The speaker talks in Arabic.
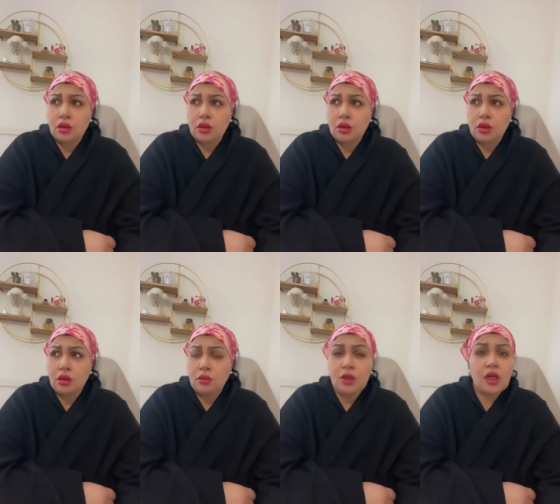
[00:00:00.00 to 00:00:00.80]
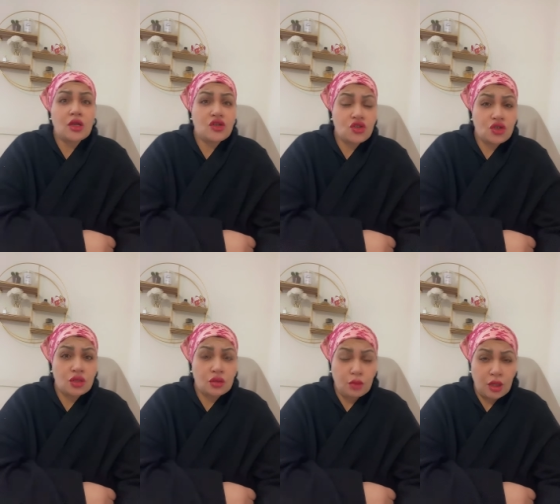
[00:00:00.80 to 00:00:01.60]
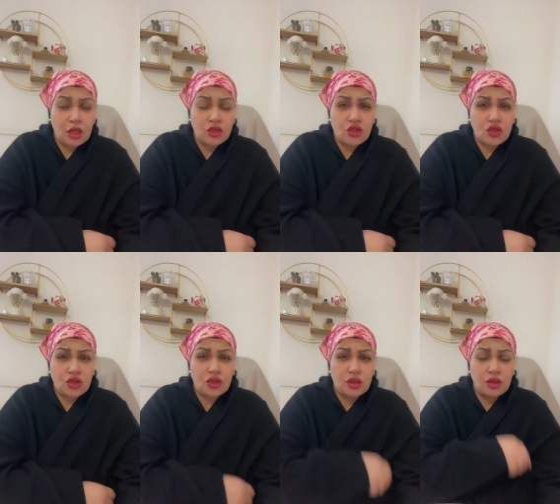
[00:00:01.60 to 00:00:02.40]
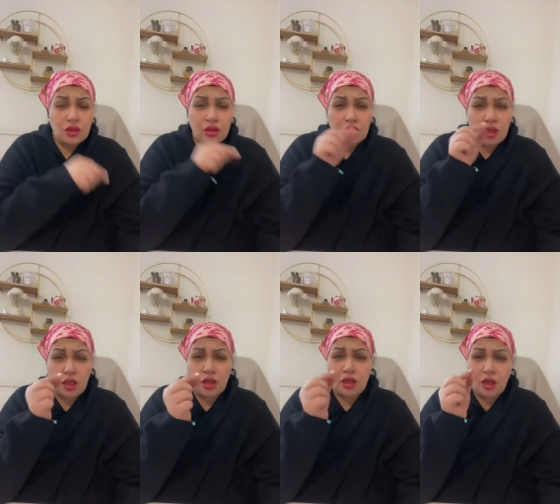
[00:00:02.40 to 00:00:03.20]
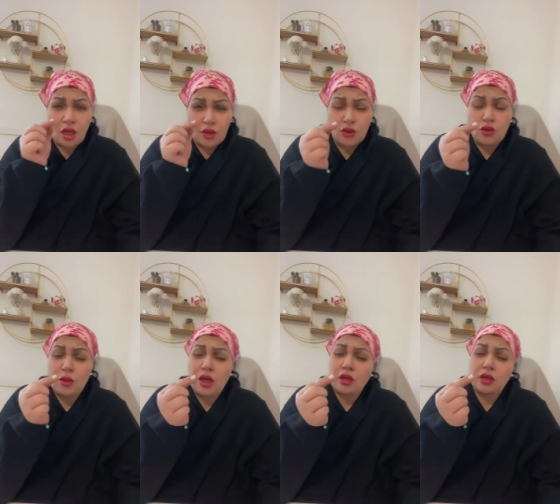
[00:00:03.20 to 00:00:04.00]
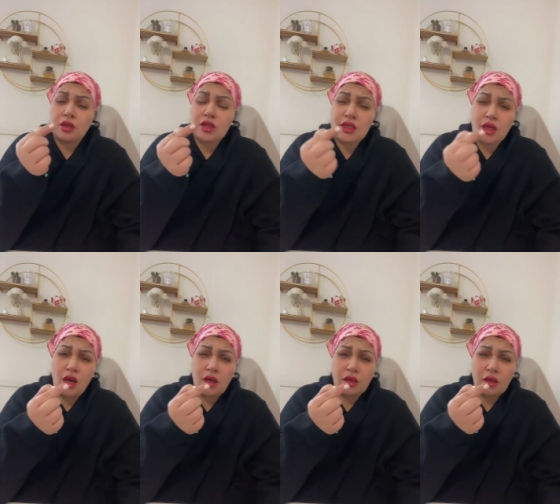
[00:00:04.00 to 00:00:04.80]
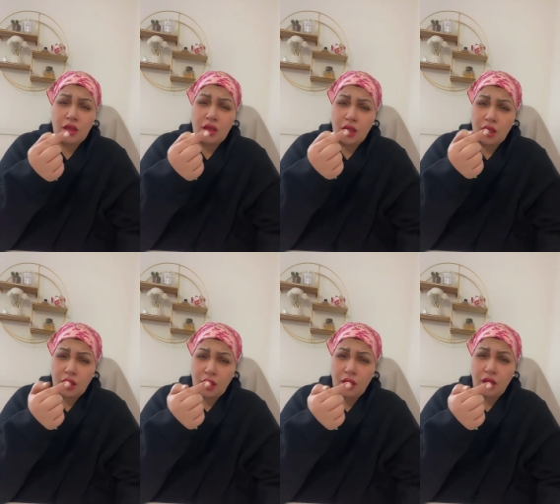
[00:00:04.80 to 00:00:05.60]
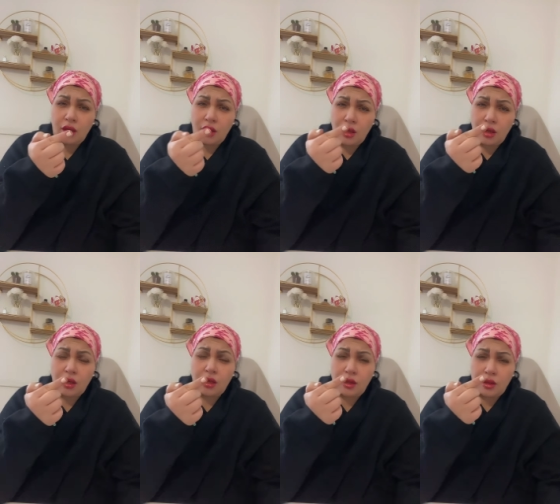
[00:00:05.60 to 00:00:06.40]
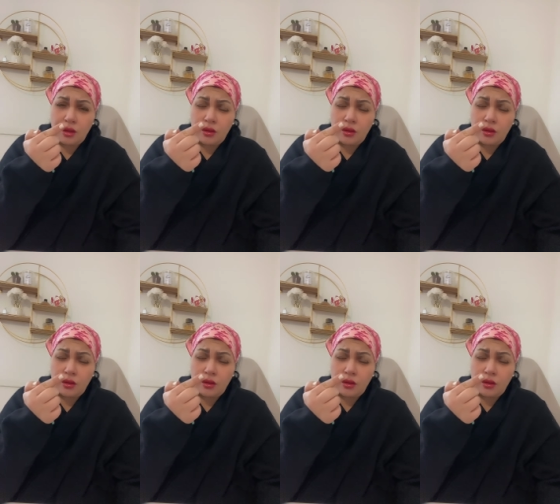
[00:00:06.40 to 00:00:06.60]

أه، بالقش بالقش هيك عضومه صغار قد هيك هيك هيك هيك